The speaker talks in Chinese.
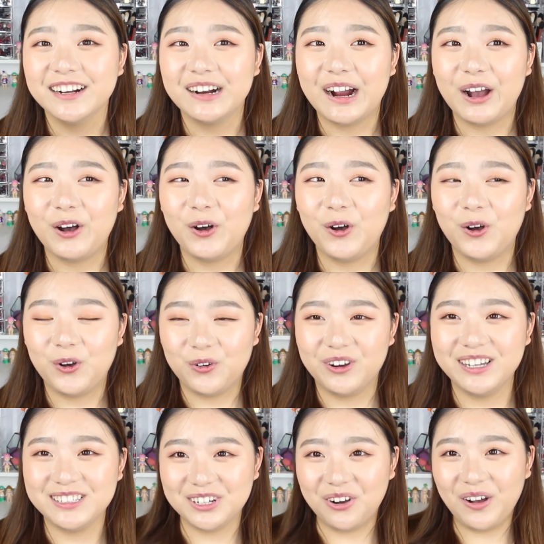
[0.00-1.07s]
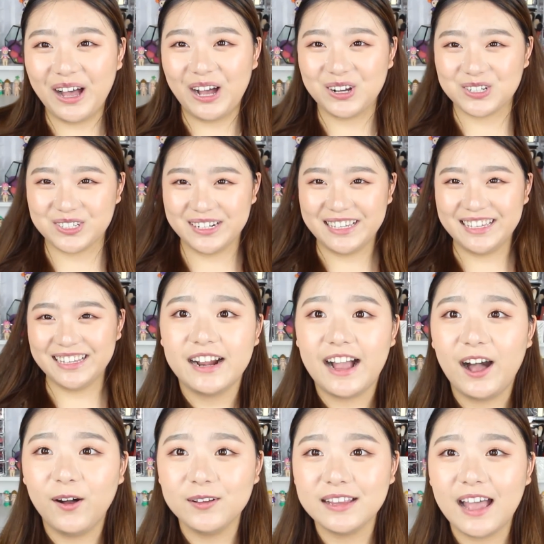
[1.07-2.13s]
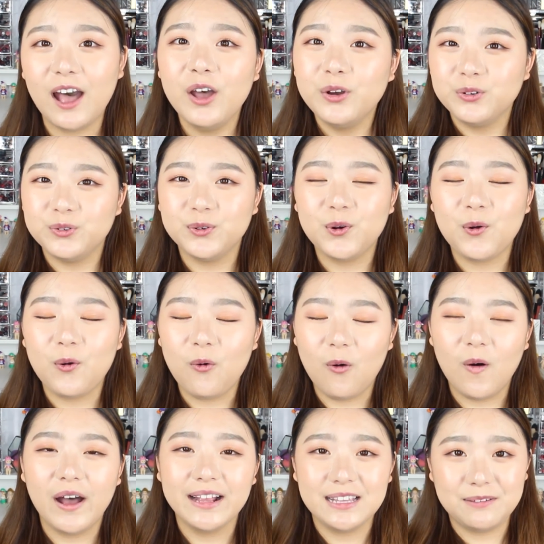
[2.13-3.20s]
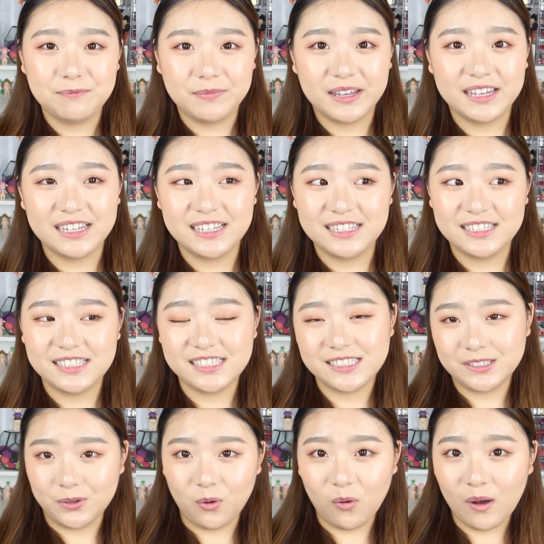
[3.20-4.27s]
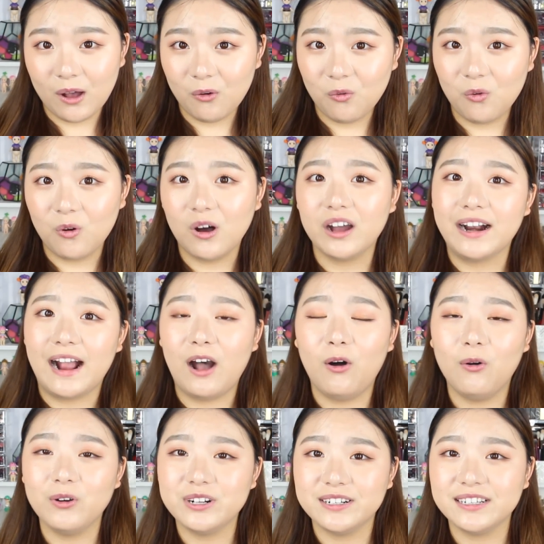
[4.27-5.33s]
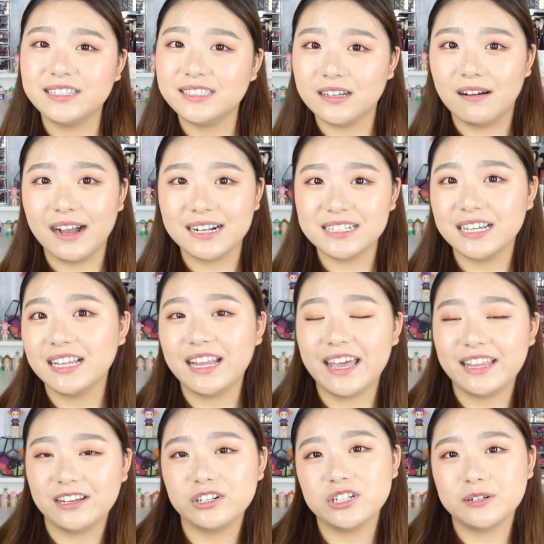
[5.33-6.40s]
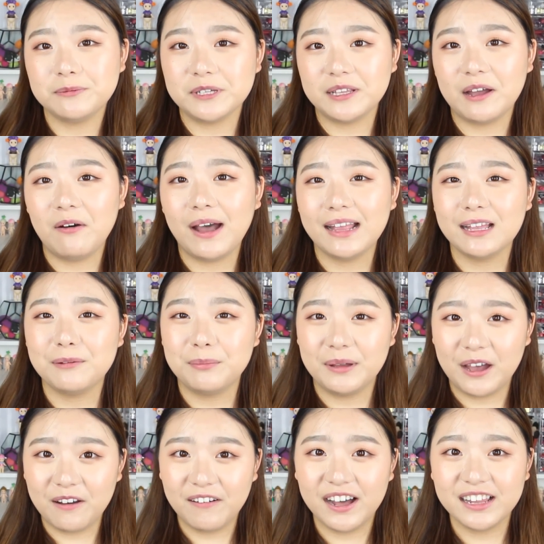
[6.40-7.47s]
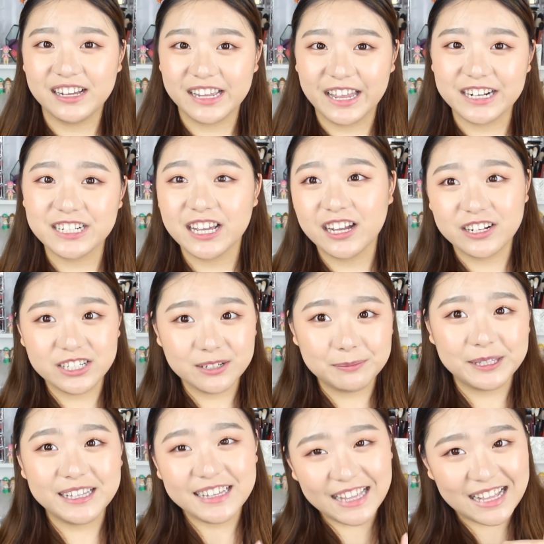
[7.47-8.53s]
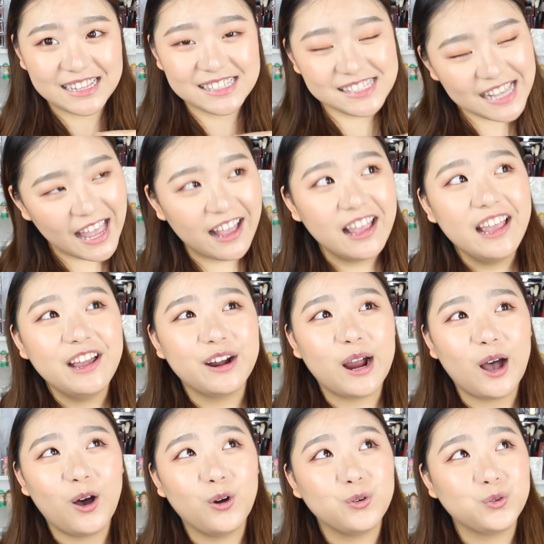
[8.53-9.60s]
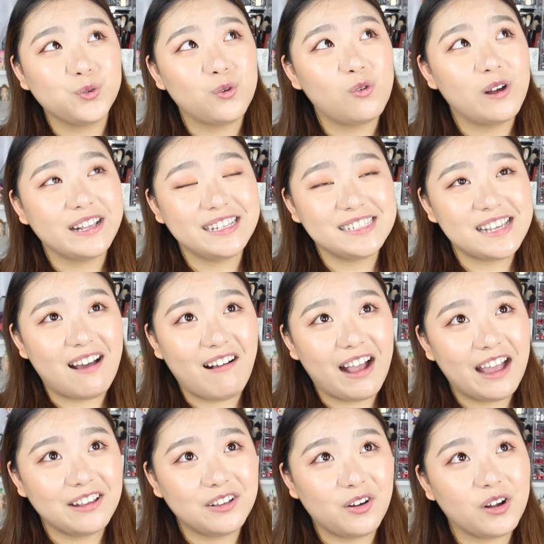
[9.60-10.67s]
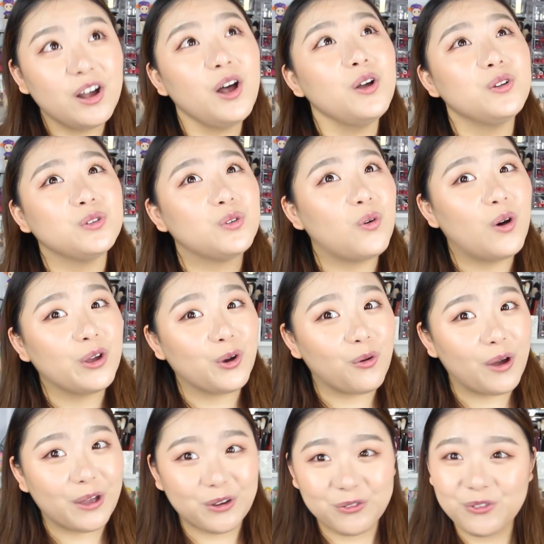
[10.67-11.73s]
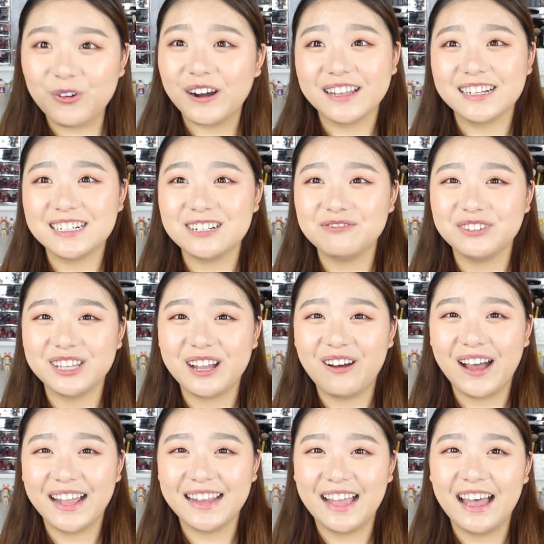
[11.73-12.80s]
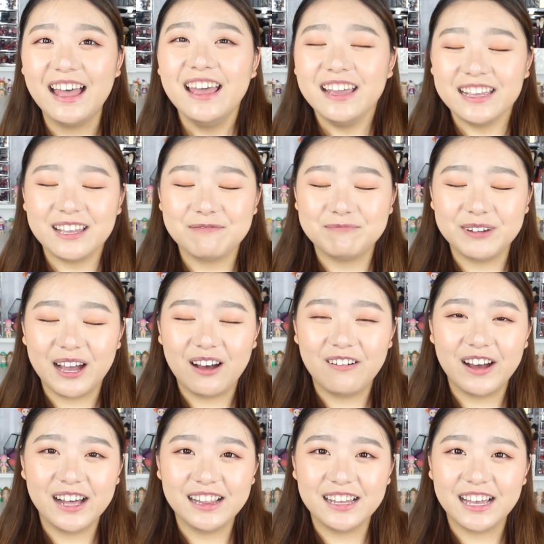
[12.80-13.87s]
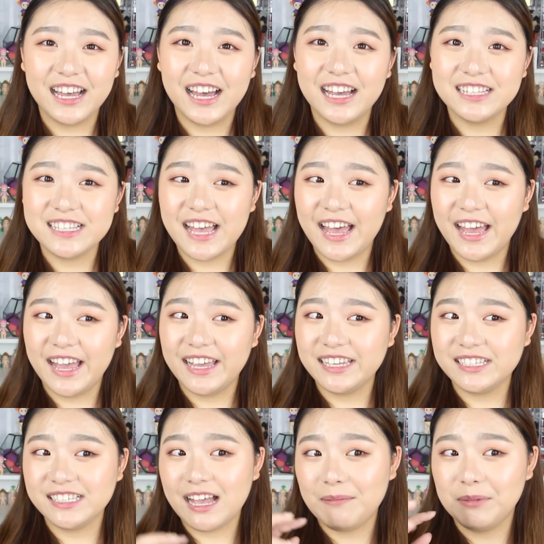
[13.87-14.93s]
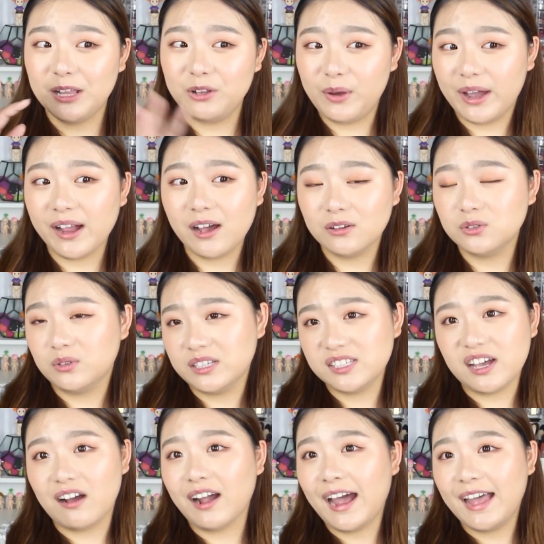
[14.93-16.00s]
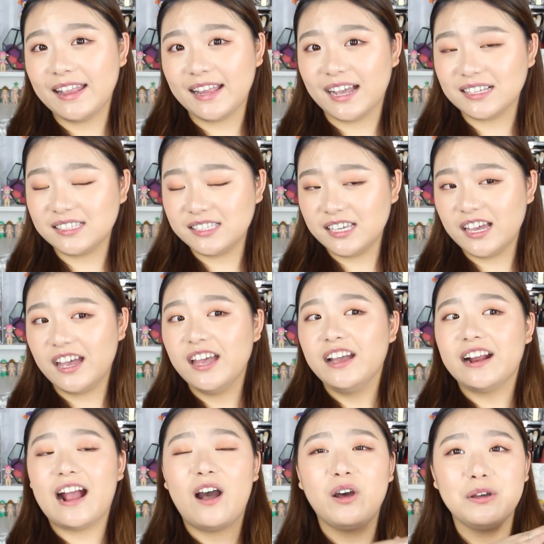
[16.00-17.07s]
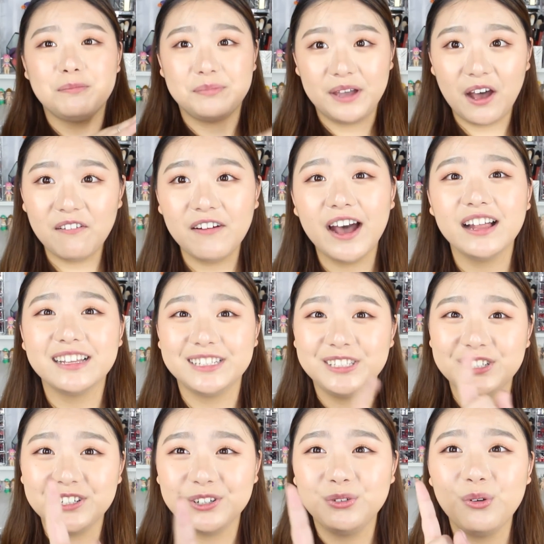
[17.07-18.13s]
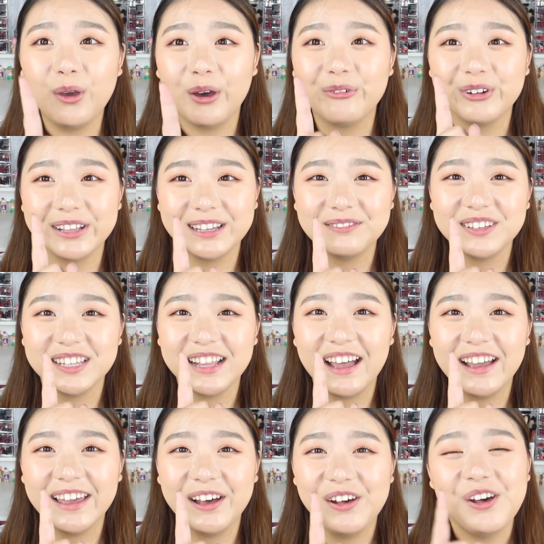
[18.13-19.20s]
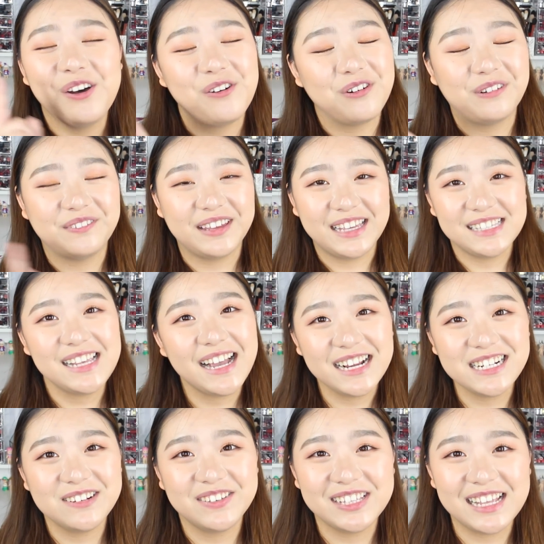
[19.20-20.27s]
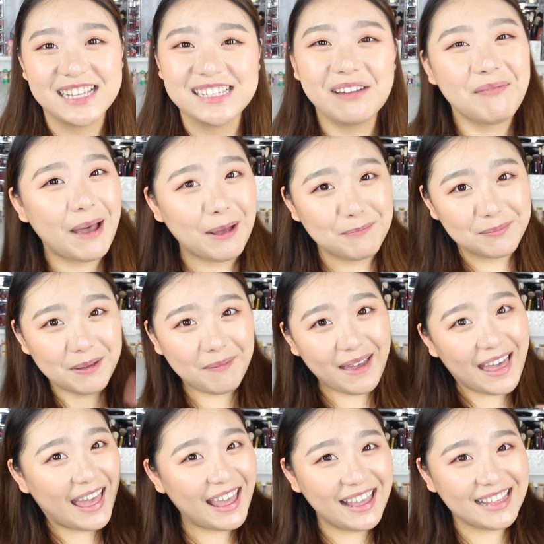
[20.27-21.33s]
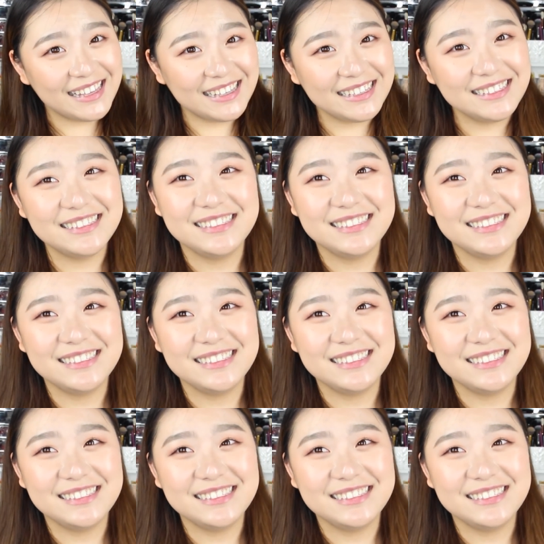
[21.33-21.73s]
然后，我已经换好睡衣。然后呢，如果你们喜欢我，然后或者喜欢这类的视频的话呢，不要忘了给这个视频点赞。然后，如果你想要看到更多有关于我的视频的话呢，也不要忘了在下面留言告诉我你想要看哪些。然后，也不要忘了订阅我的频道哟。我们下个视频再见吧，拜拜。